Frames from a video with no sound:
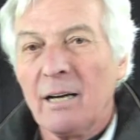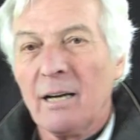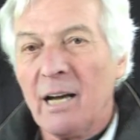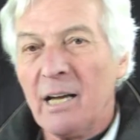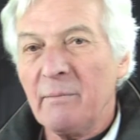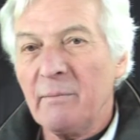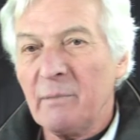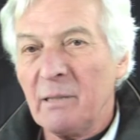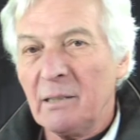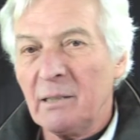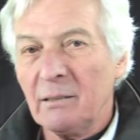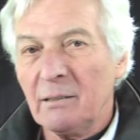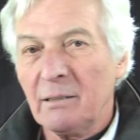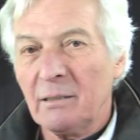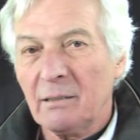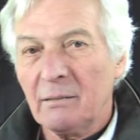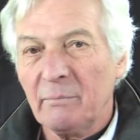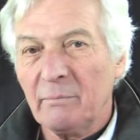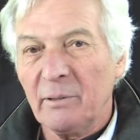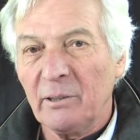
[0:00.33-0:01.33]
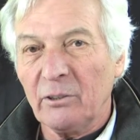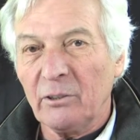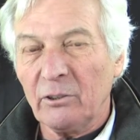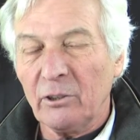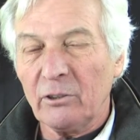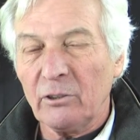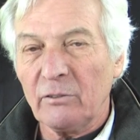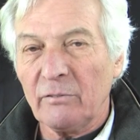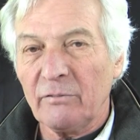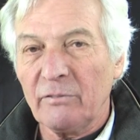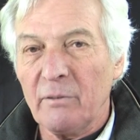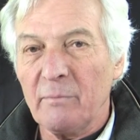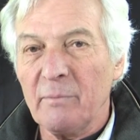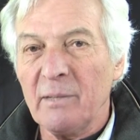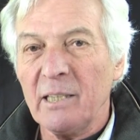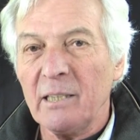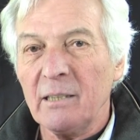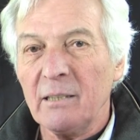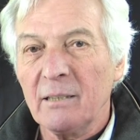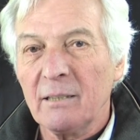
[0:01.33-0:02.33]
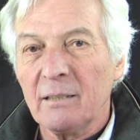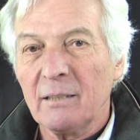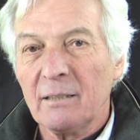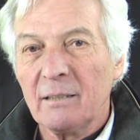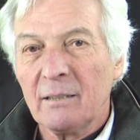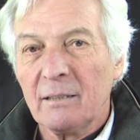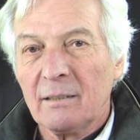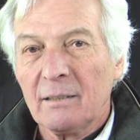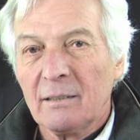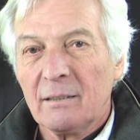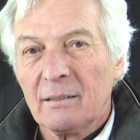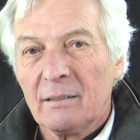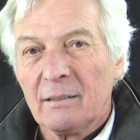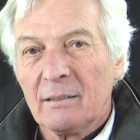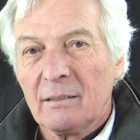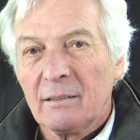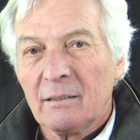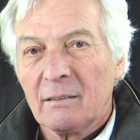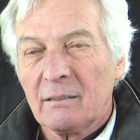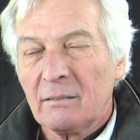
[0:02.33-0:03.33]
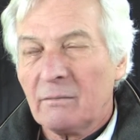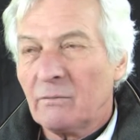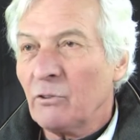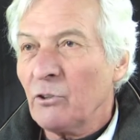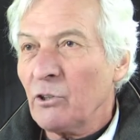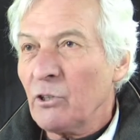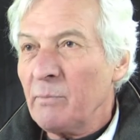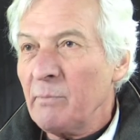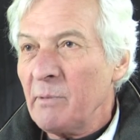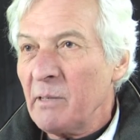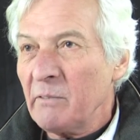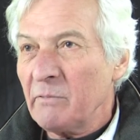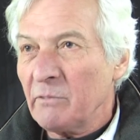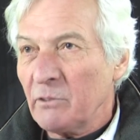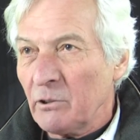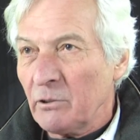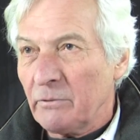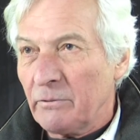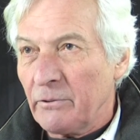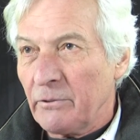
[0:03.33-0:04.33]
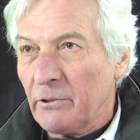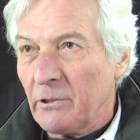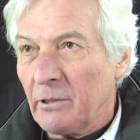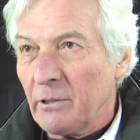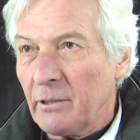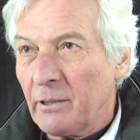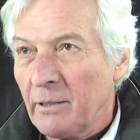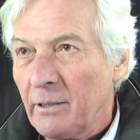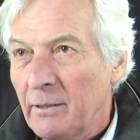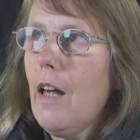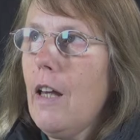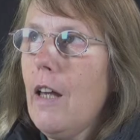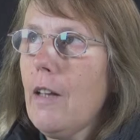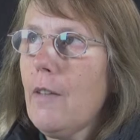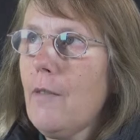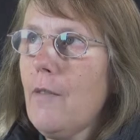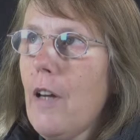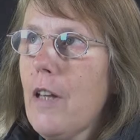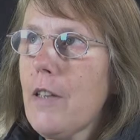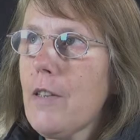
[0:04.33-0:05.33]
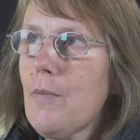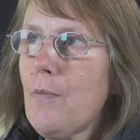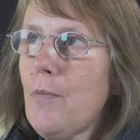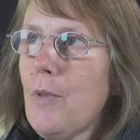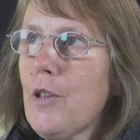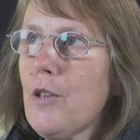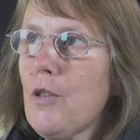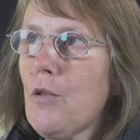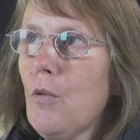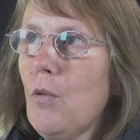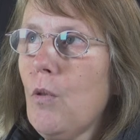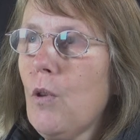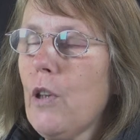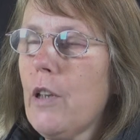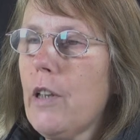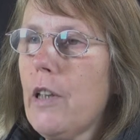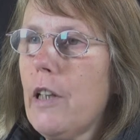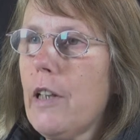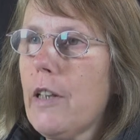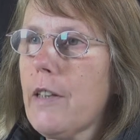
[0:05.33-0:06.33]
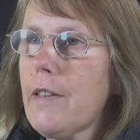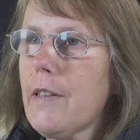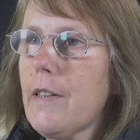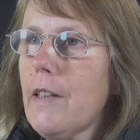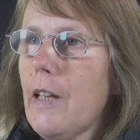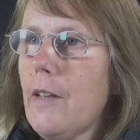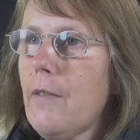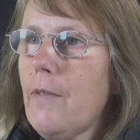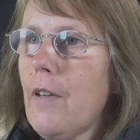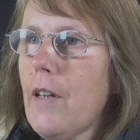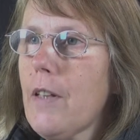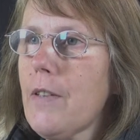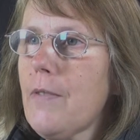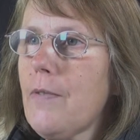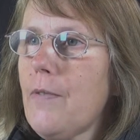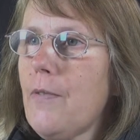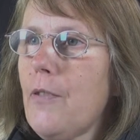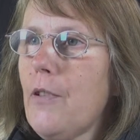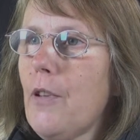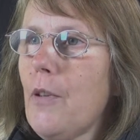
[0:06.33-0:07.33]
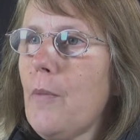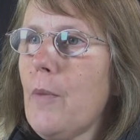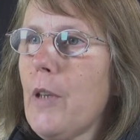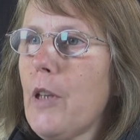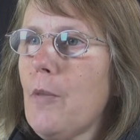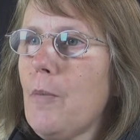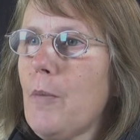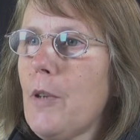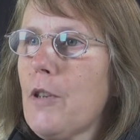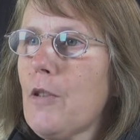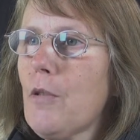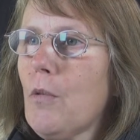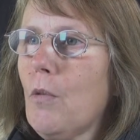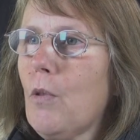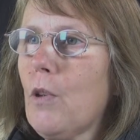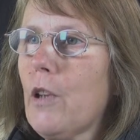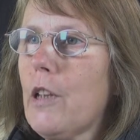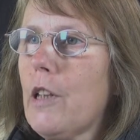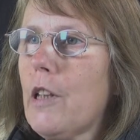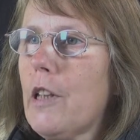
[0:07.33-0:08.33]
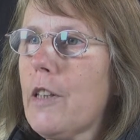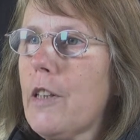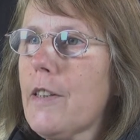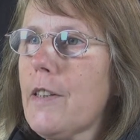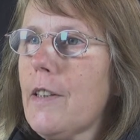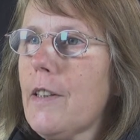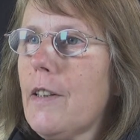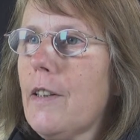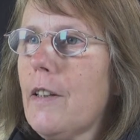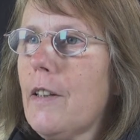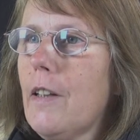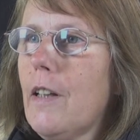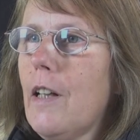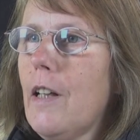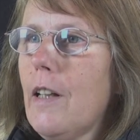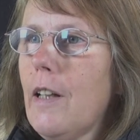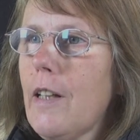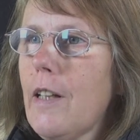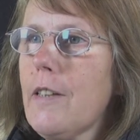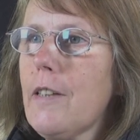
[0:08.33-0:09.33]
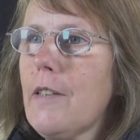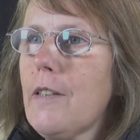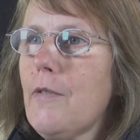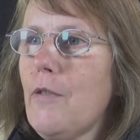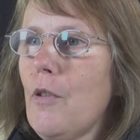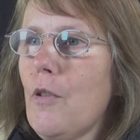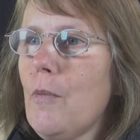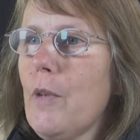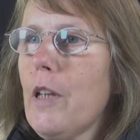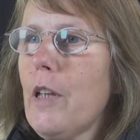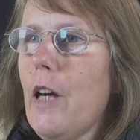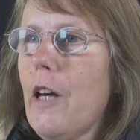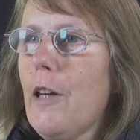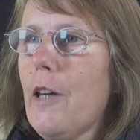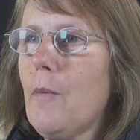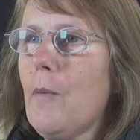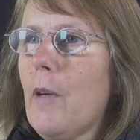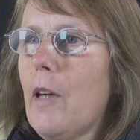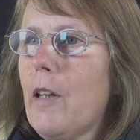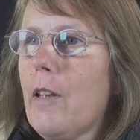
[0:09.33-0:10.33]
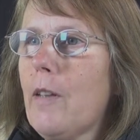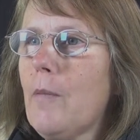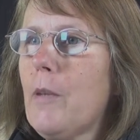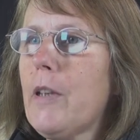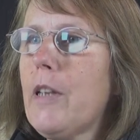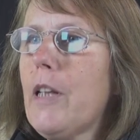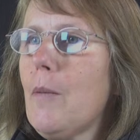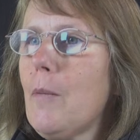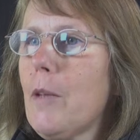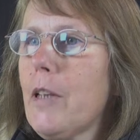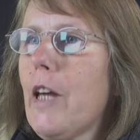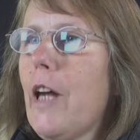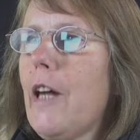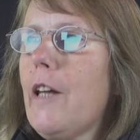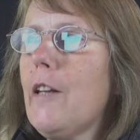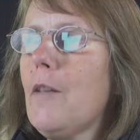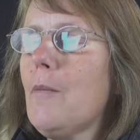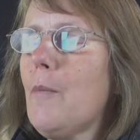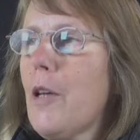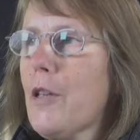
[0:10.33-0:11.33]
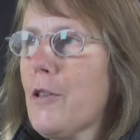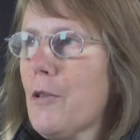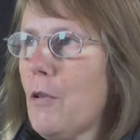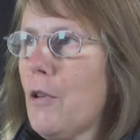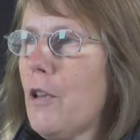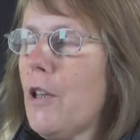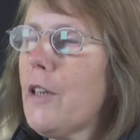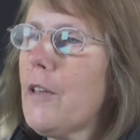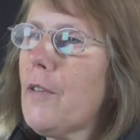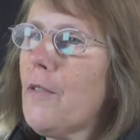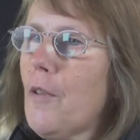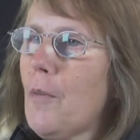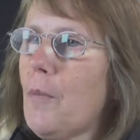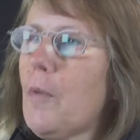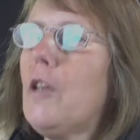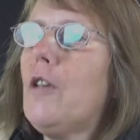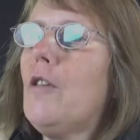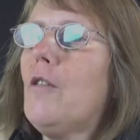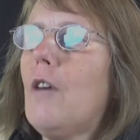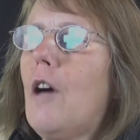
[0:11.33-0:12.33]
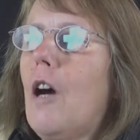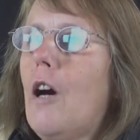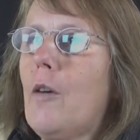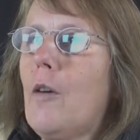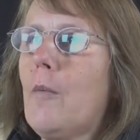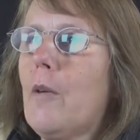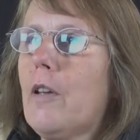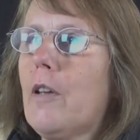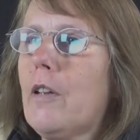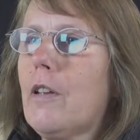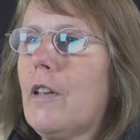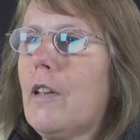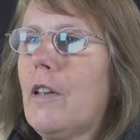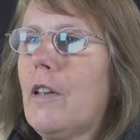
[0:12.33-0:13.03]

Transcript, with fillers: Heimat bedeutet für mich, wo ich mich wohlfühle. Etwas Bezogenes, etwas für mich Bezogenes. Das ist für mich Heimat, mit dem ich eine persönliche Verbindung habe.